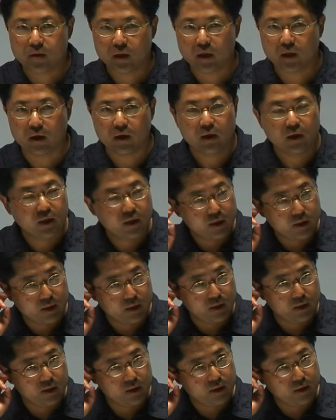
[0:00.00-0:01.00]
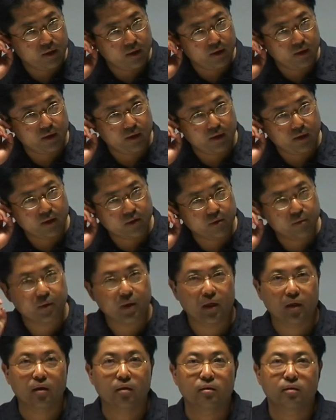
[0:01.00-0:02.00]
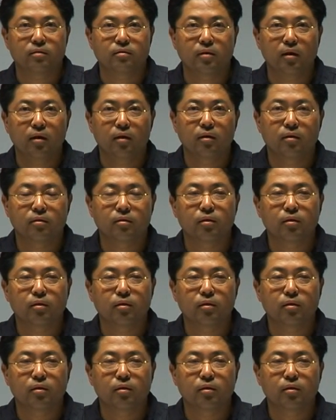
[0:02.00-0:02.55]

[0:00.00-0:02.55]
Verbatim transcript: て、えー、アートフェアやんですね。